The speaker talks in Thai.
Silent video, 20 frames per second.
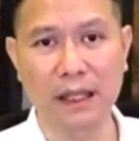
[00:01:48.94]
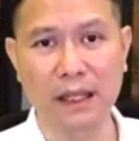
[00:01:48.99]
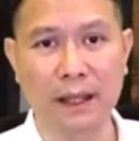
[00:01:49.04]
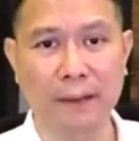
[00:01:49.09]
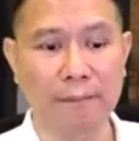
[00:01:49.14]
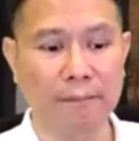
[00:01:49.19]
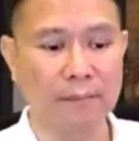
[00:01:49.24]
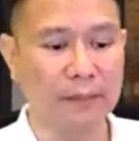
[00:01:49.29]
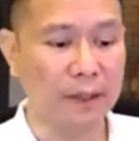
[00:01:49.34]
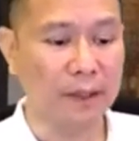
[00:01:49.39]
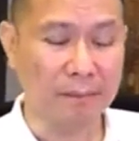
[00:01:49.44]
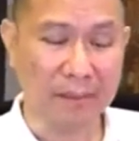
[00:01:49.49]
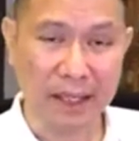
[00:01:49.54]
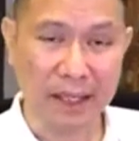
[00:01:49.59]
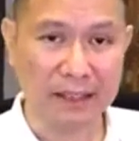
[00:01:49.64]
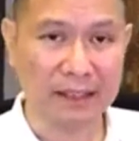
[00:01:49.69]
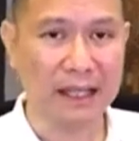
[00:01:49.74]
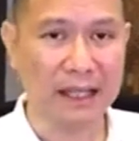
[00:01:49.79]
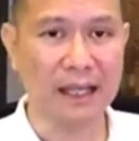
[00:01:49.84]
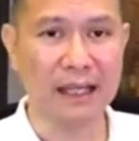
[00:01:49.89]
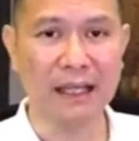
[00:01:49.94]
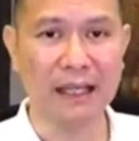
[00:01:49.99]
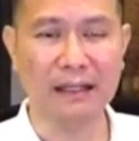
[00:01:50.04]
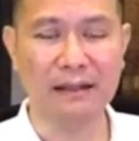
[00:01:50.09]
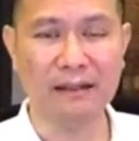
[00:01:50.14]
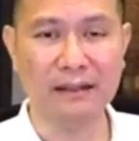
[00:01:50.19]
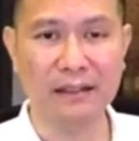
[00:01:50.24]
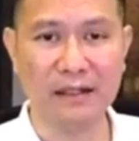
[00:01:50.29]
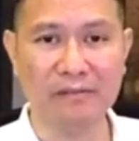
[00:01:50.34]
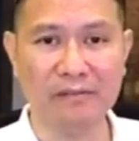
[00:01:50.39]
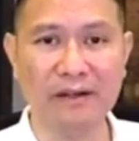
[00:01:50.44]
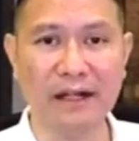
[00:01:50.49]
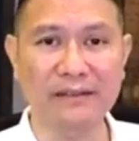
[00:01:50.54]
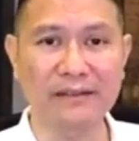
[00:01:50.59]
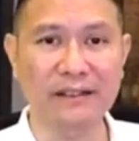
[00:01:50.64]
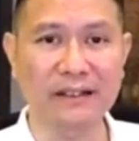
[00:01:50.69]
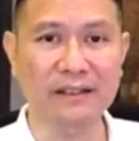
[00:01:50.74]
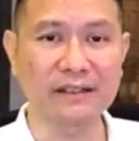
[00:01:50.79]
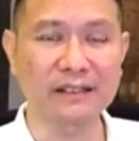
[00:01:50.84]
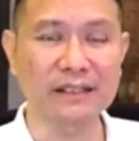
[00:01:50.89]
แล้วแม้แต่เลิกฟังเสี
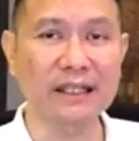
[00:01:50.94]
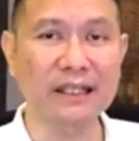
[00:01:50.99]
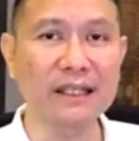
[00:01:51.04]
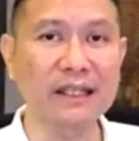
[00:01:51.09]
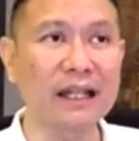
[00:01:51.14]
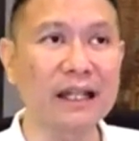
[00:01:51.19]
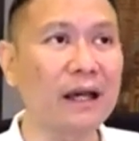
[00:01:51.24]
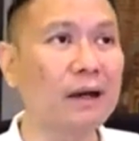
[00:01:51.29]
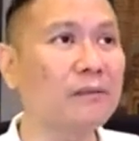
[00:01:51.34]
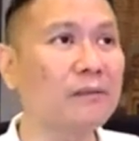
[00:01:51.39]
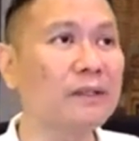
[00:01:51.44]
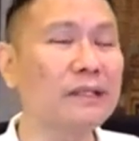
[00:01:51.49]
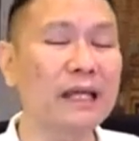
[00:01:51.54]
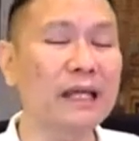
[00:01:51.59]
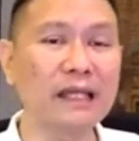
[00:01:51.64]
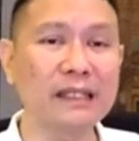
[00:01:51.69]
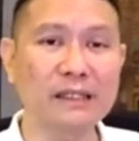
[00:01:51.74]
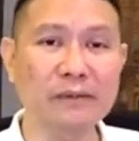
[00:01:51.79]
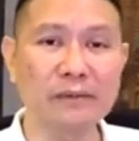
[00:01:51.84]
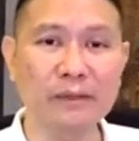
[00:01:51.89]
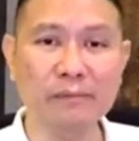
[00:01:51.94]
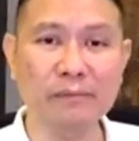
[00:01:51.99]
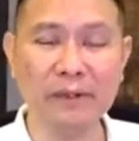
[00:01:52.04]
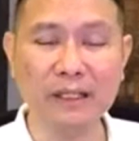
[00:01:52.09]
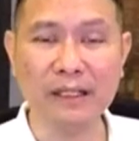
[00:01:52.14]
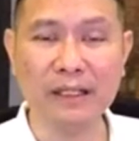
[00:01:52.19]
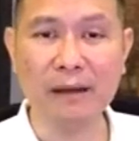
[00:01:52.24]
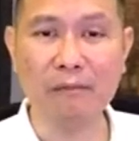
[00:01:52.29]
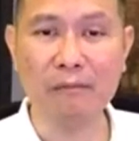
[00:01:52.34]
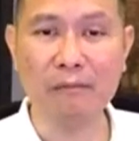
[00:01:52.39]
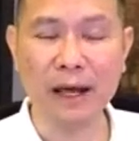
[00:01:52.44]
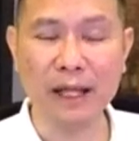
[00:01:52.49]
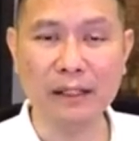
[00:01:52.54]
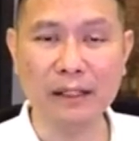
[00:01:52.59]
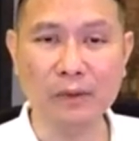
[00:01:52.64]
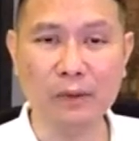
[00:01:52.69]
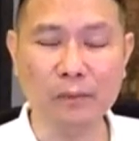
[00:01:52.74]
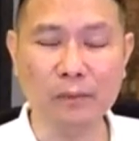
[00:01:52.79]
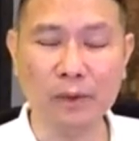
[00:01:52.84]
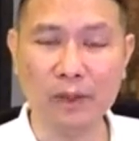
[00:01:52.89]
ยงสติแล้วไปใช้ชีวิตประจำวันอ
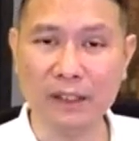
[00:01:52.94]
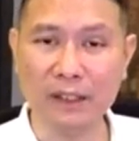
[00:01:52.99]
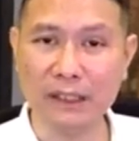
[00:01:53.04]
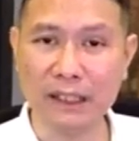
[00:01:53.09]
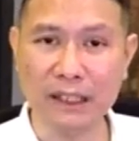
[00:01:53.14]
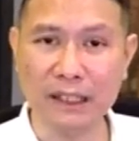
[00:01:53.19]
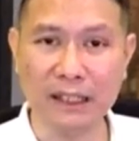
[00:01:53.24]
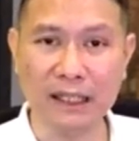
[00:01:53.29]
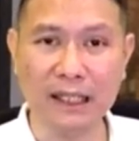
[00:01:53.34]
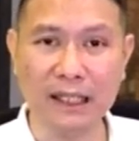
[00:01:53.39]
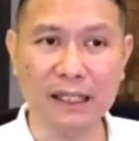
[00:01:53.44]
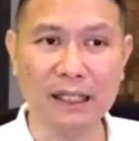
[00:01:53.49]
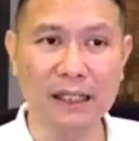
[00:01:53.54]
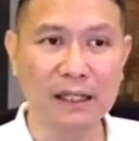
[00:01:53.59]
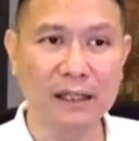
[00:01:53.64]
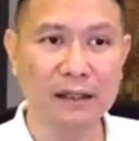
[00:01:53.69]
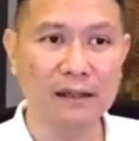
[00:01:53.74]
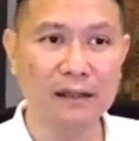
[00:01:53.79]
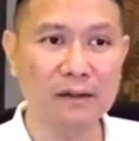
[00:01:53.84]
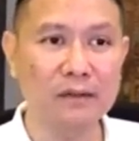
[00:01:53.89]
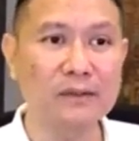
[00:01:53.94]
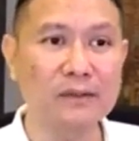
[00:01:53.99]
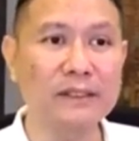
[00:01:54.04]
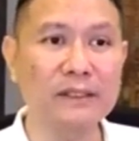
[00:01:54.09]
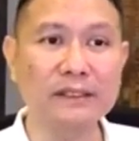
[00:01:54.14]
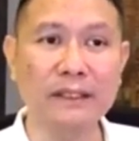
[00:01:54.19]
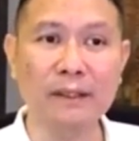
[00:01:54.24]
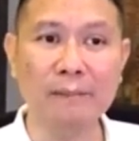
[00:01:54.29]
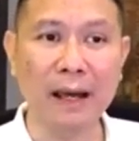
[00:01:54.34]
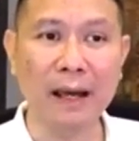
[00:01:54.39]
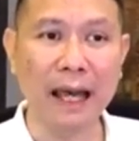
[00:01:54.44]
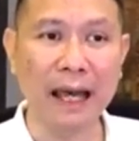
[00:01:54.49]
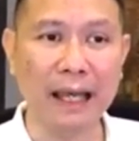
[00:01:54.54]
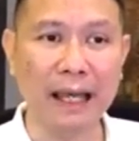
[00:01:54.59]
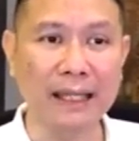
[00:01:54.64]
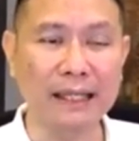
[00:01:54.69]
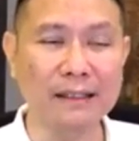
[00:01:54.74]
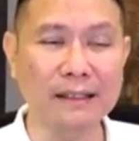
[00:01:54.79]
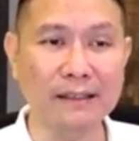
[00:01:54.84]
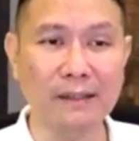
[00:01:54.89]
ยู่ปกติเนี่ยก็รู้สึกสบาย
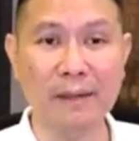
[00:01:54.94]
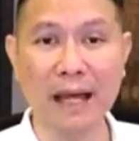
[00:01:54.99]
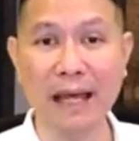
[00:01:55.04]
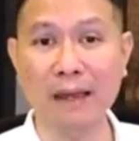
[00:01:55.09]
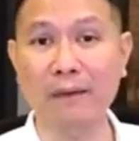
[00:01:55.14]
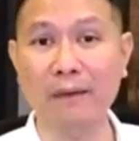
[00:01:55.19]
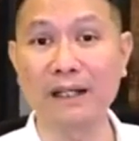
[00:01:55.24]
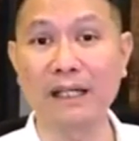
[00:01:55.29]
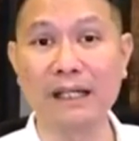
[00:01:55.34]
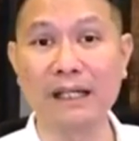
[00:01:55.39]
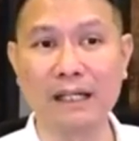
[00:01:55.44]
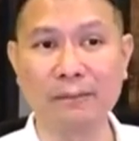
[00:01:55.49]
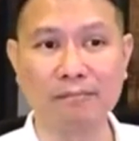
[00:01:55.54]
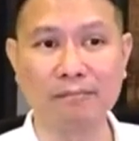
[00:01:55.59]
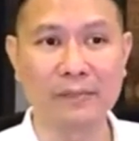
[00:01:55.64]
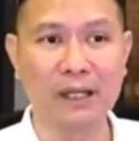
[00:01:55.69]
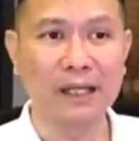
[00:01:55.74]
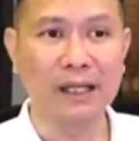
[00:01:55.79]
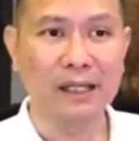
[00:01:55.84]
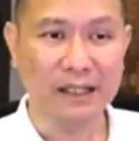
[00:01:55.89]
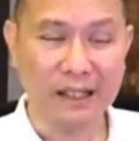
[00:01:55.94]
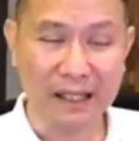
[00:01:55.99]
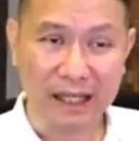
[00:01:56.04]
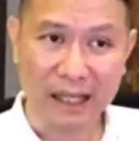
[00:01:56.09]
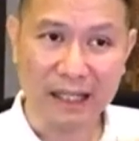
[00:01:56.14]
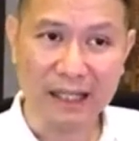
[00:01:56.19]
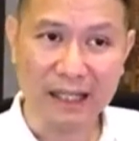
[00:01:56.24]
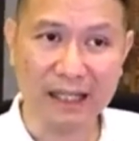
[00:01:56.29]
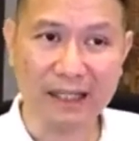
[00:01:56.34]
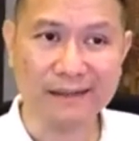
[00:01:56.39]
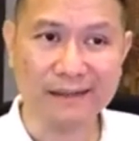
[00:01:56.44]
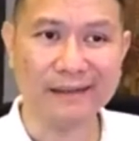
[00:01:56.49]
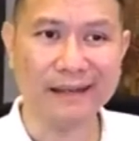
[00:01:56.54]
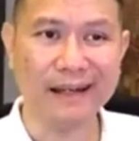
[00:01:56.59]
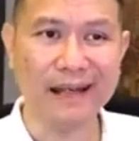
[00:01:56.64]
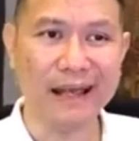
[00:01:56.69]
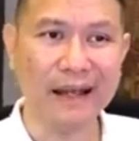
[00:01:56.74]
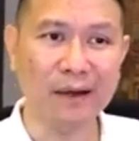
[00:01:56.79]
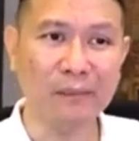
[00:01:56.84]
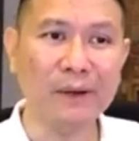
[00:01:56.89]
สบายกว่าเดิม เนี่ยอันเนี้ยแสด
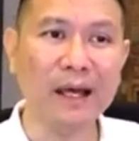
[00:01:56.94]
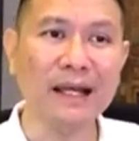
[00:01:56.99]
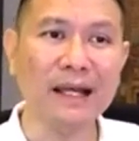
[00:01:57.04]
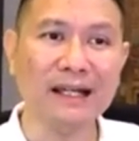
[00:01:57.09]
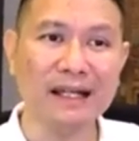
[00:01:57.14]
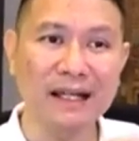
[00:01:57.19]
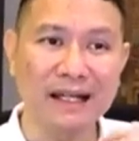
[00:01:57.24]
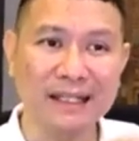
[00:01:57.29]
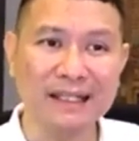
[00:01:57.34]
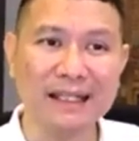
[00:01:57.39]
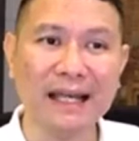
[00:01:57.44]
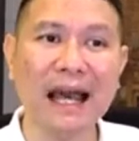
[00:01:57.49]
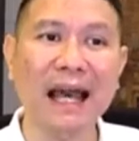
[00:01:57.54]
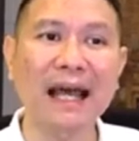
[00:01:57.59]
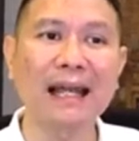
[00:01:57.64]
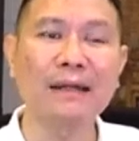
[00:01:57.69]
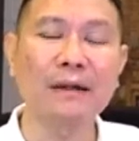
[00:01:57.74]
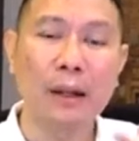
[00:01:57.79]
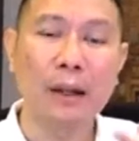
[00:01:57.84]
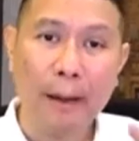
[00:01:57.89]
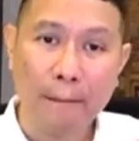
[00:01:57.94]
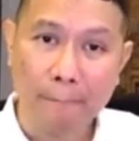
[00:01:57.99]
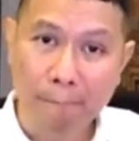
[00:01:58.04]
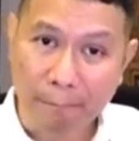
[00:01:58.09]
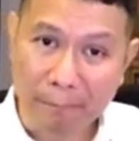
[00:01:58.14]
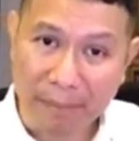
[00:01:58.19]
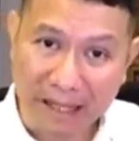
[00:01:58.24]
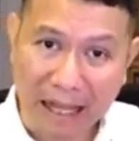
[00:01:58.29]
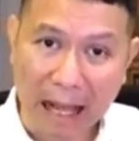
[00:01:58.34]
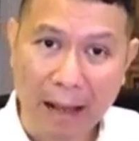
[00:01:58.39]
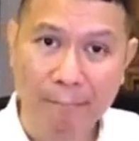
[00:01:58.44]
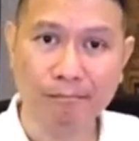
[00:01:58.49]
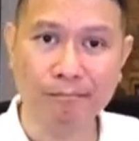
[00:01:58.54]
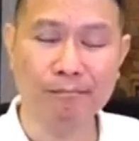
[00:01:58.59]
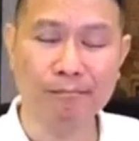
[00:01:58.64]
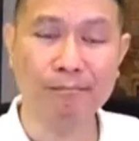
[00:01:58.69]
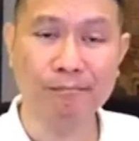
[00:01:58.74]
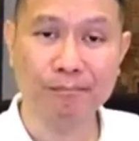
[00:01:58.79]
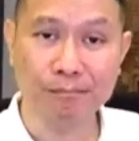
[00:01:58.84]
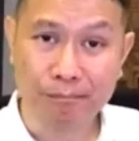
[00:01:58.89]
งว่าเกิดการปรับ
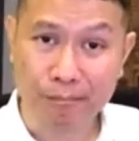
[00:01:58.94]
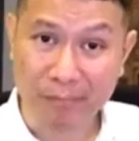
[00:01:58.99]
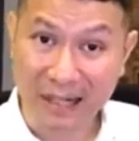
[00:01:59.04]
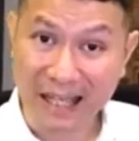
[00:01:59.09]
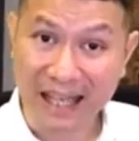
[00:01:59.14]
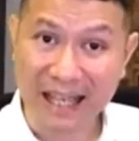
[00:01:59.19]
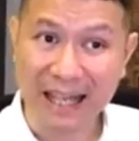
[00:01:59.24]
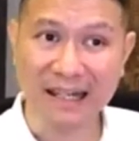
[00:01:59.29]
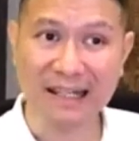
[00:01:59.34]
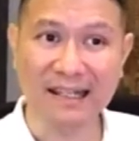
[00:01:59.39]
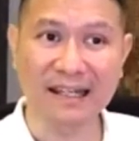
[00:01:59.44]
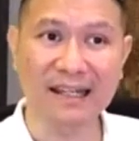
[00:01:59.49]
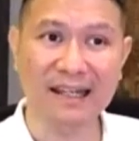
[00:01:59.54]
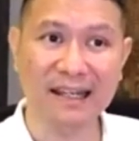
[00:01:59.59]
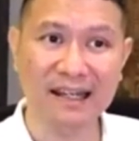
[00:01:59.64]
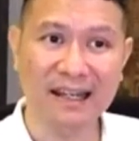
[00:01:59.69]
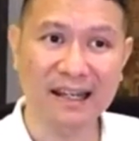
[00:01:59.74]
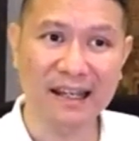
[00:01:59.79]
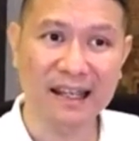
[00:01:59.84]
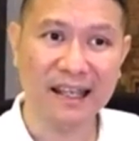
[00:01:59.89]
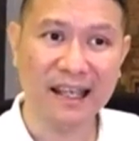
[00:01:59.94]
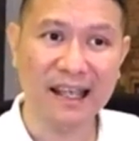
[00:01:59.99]
เปลี่ยนไอ